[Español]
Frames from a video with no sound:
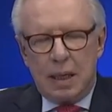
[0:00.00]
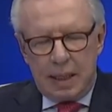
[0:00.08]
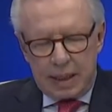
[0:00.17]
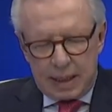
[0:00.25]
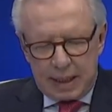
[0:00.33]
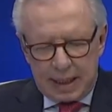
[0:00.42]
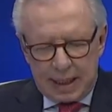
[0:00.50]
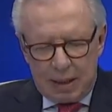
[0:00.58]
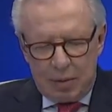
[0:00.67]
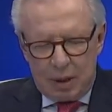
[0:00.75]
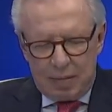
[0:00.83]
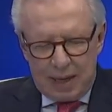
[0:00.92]
Inicias
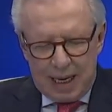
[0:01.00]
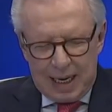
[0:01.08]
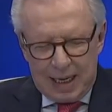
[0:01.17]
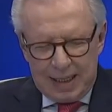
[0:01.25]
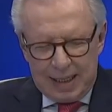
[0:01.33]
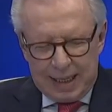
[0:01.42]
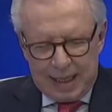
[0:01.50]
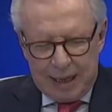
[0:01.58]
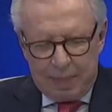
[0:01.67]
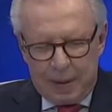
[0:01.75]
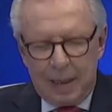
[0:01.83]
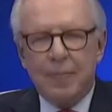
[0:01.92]
esta nueva
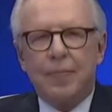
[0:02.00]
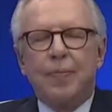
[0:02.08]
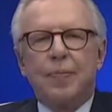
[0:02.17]
etapa.